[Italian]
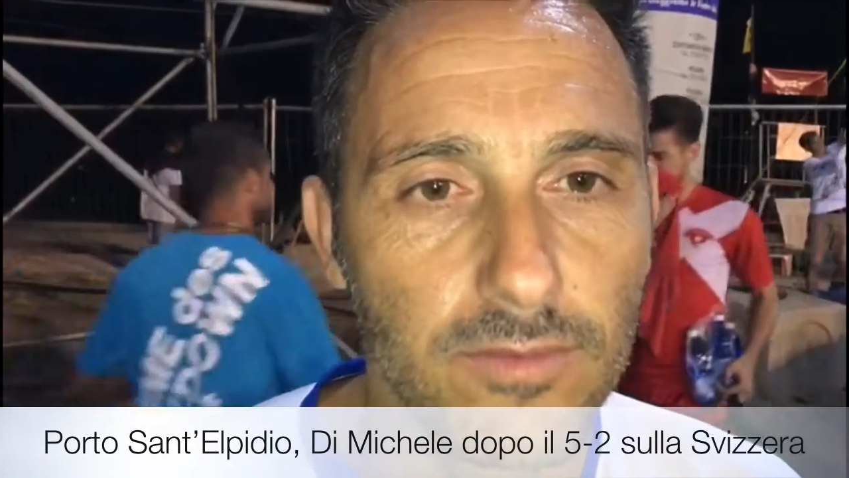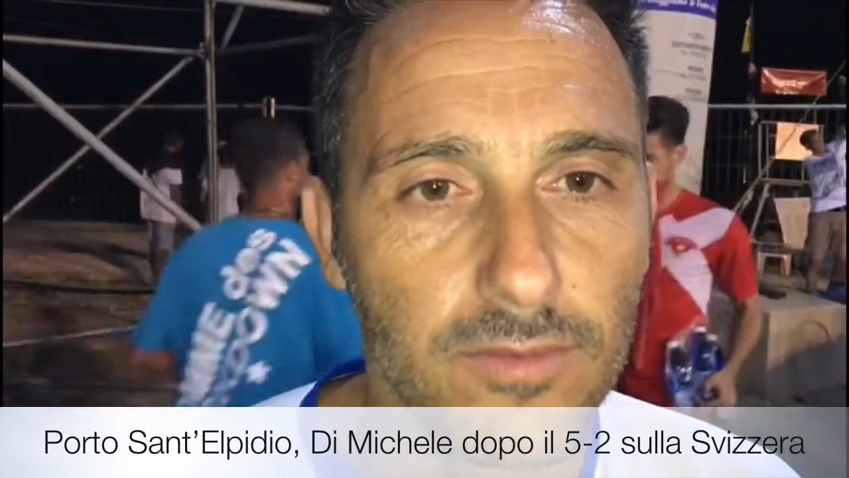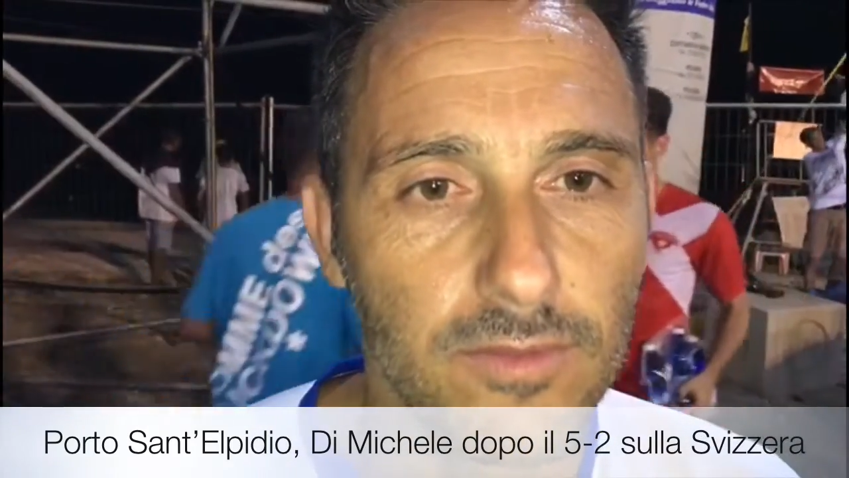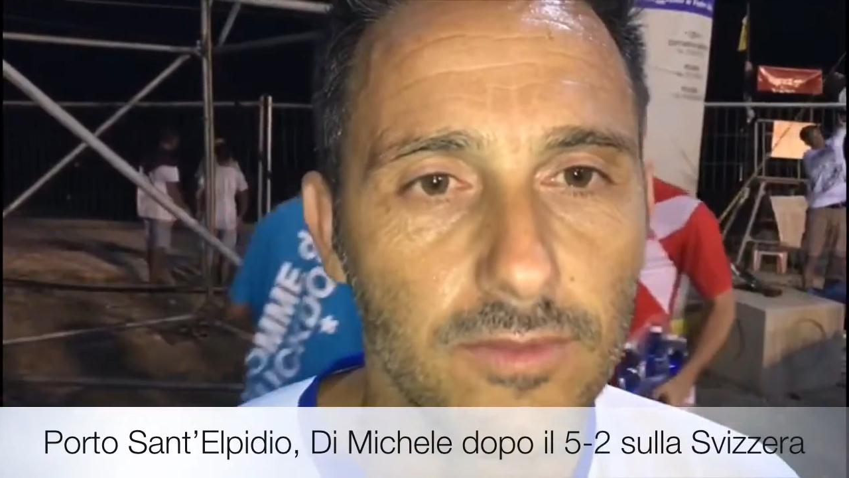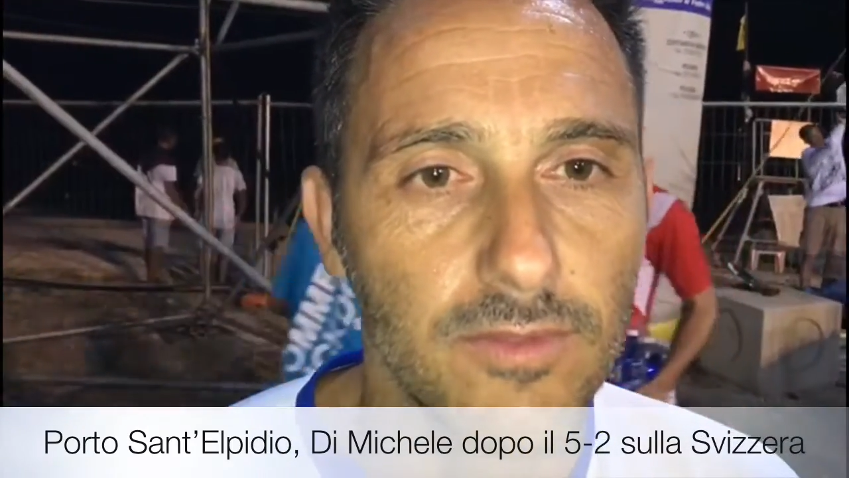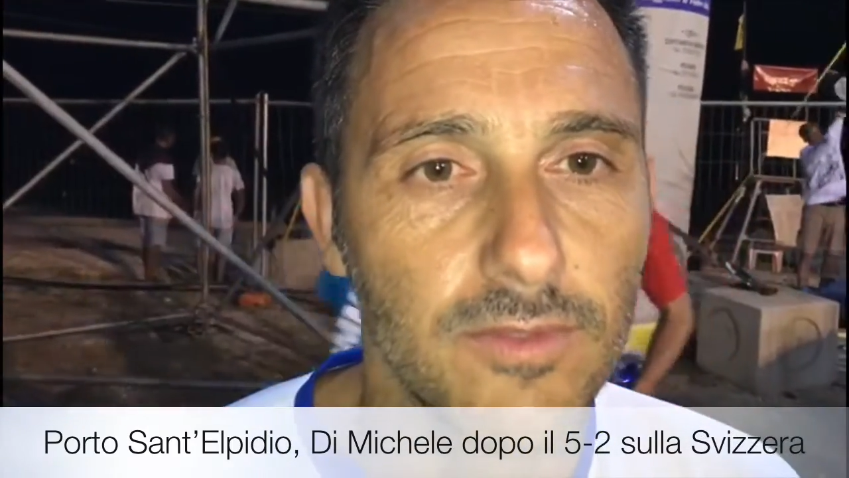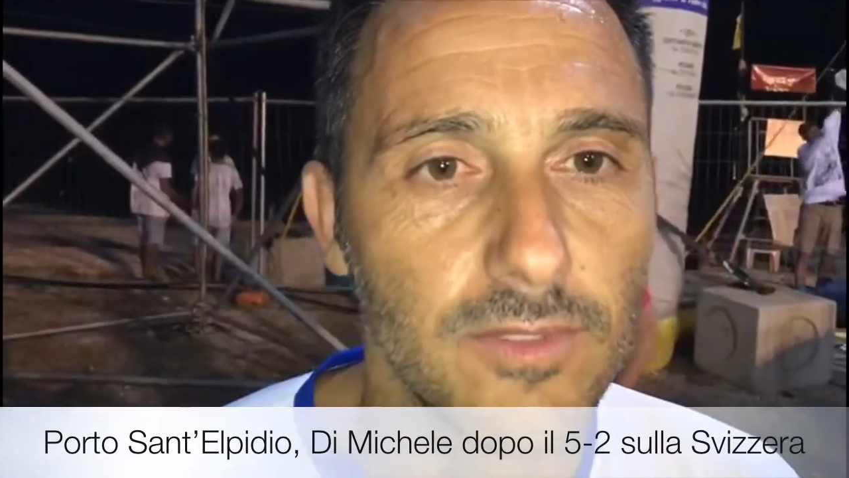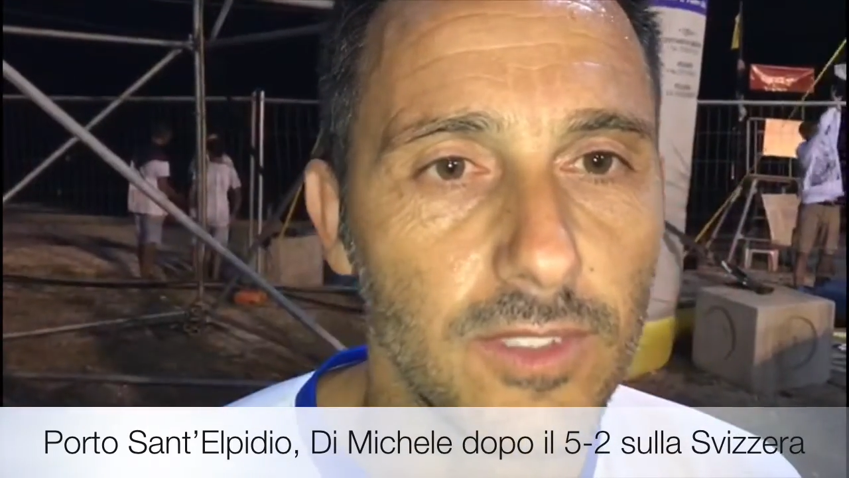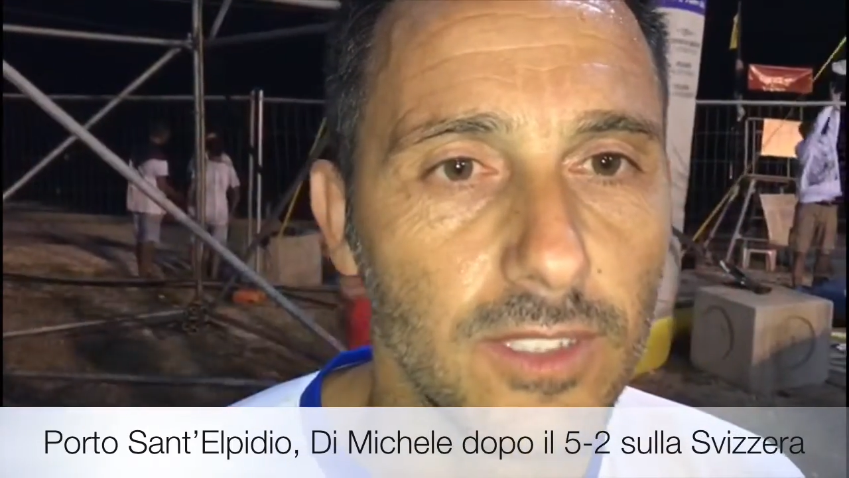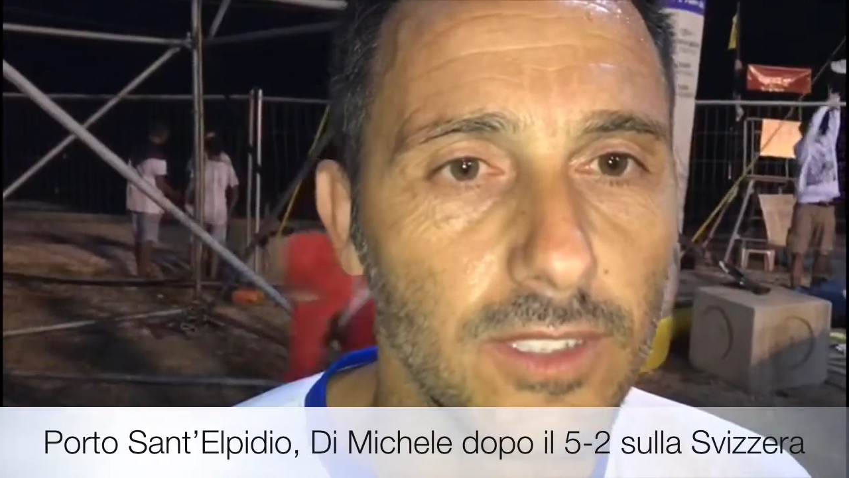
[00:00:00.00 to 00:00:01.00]
una, eh,
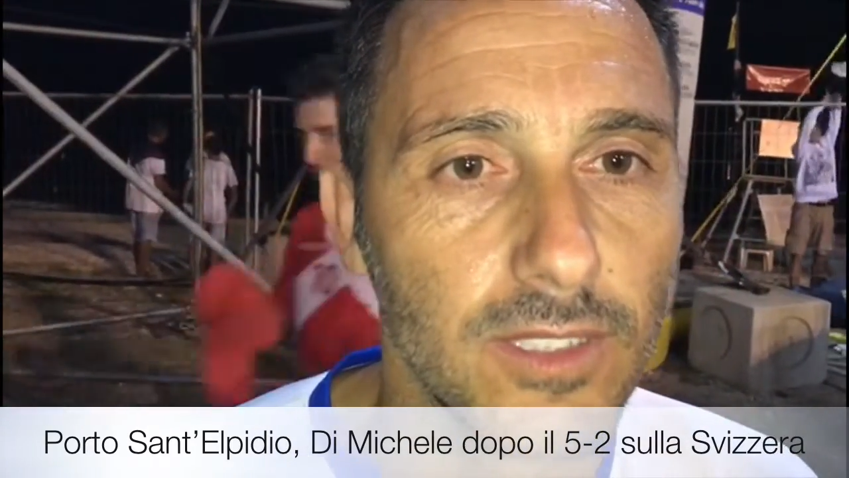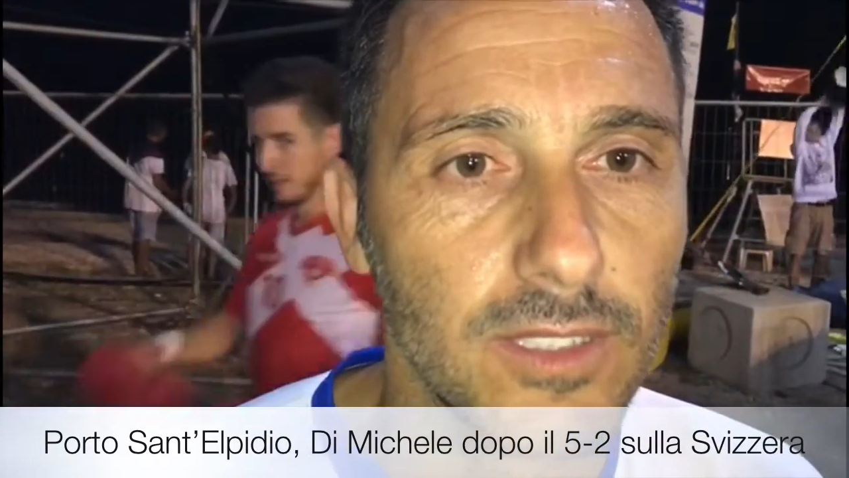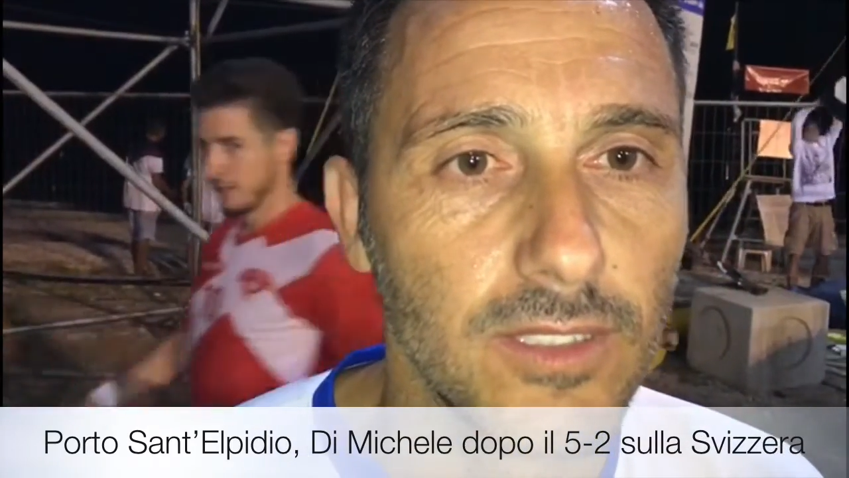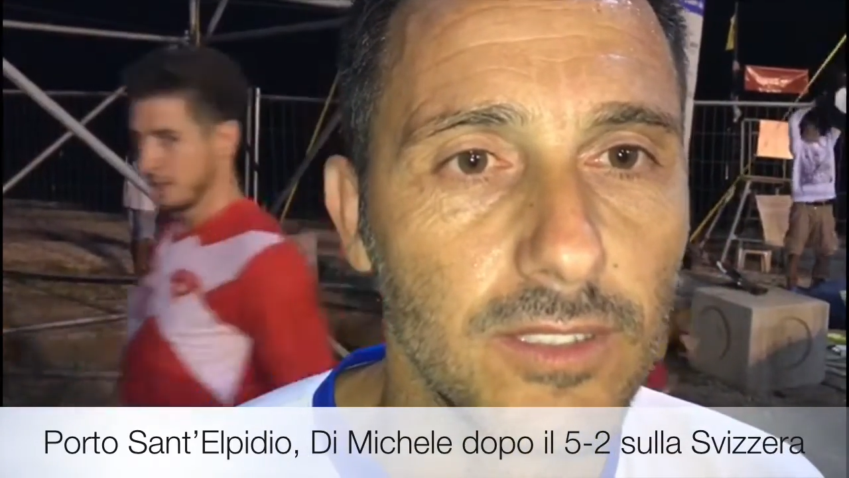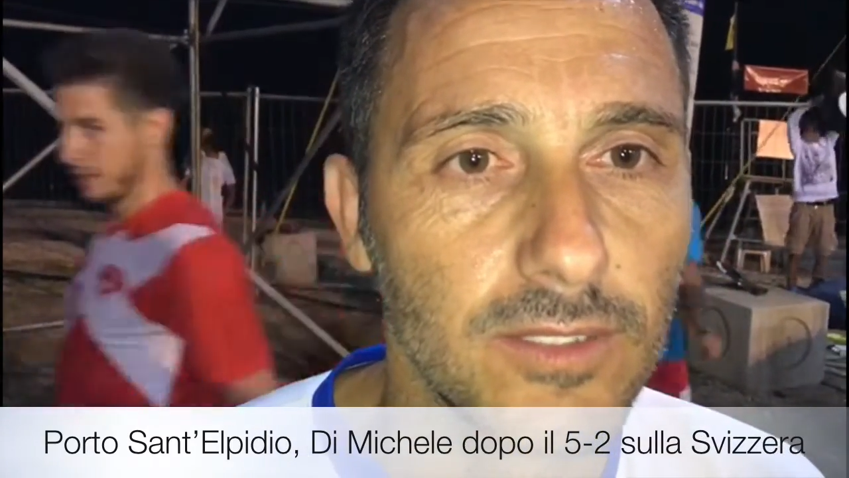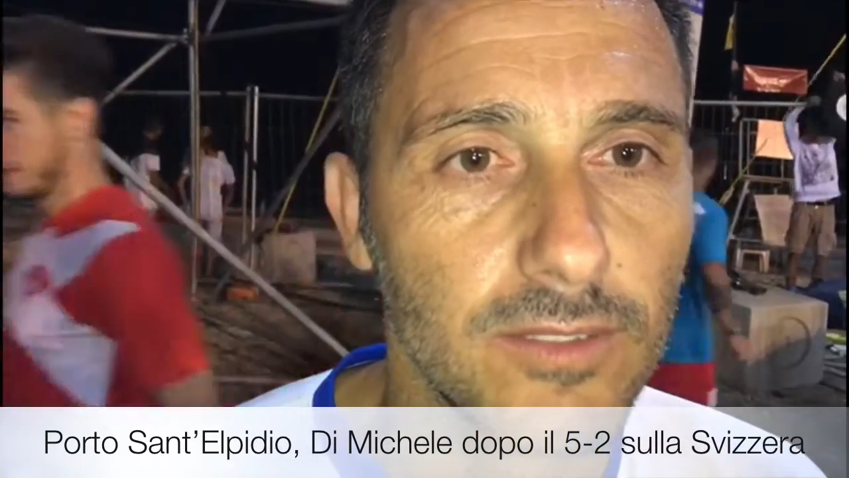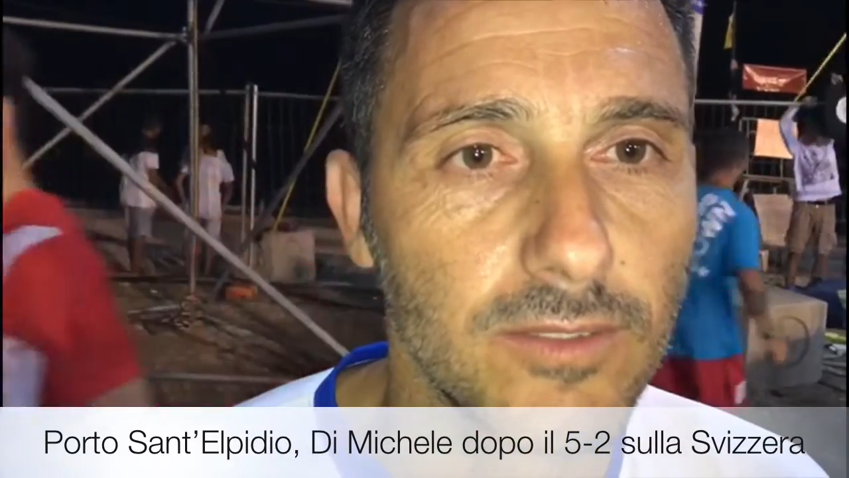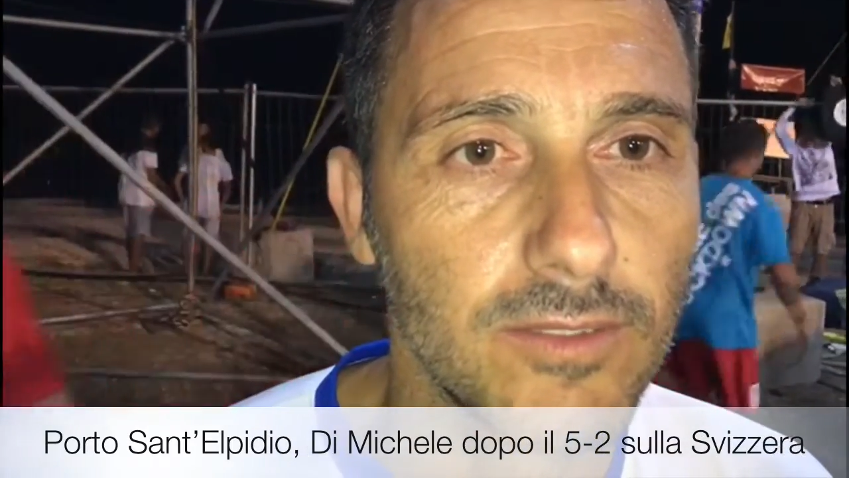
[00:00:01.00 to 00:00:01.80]
direi una